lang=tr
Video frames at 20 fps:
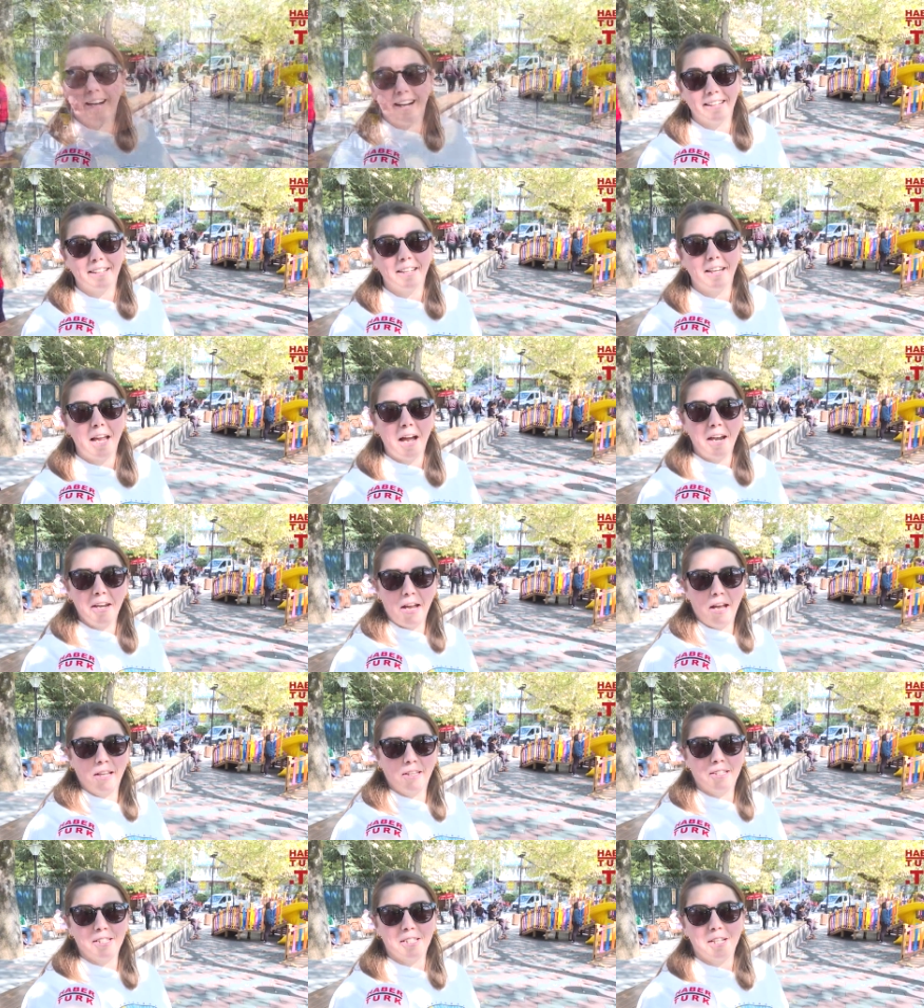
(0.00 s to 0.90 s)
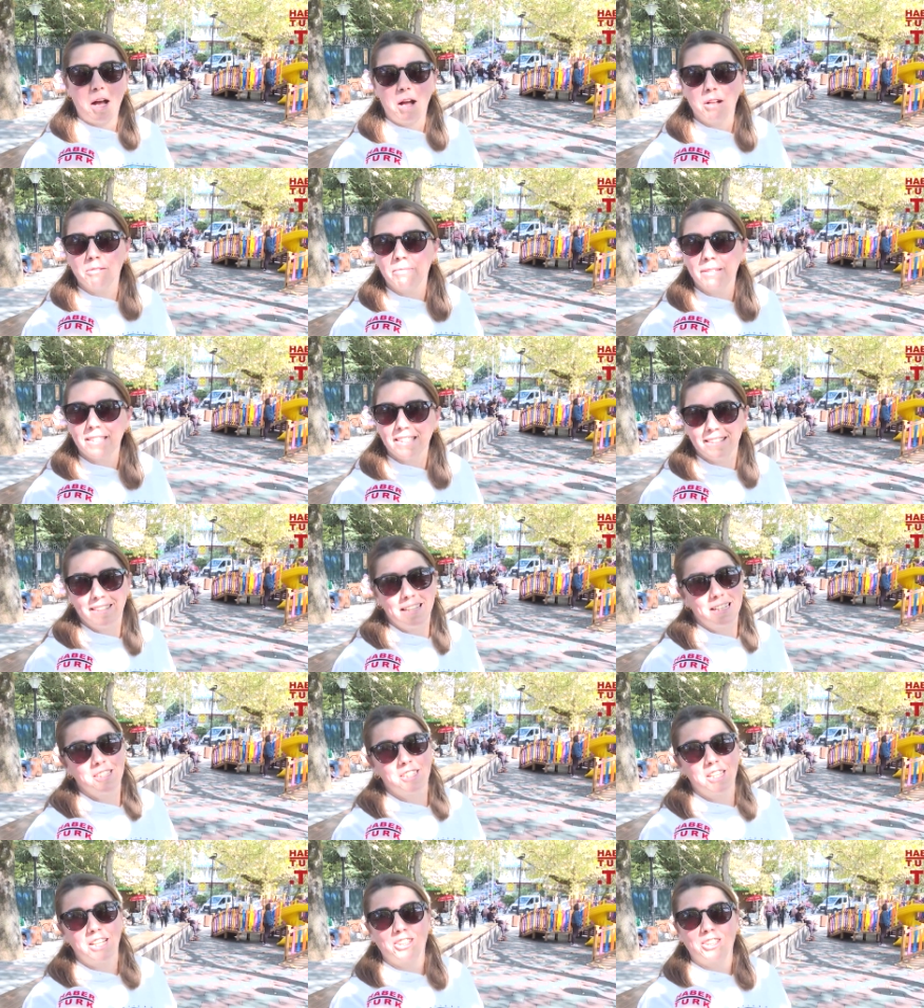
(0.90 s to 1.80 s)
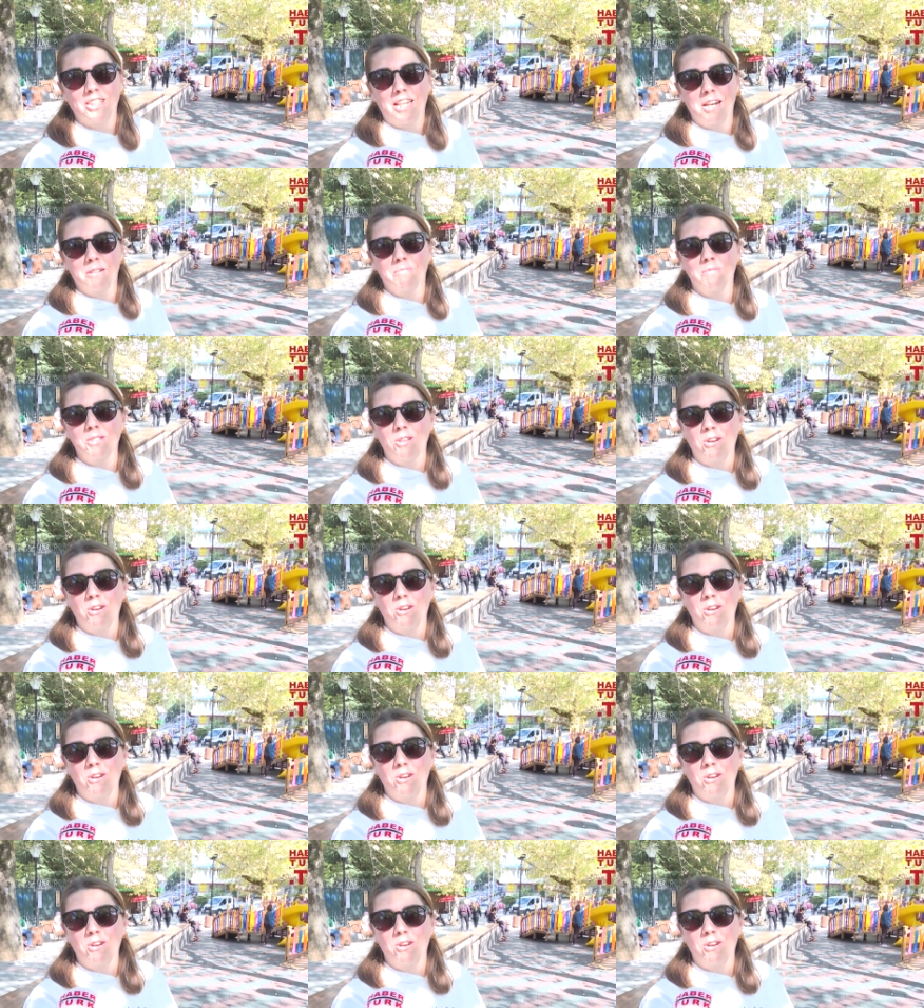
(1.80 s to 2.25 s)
Anneler yalnız kalmasın, destekçilerimiz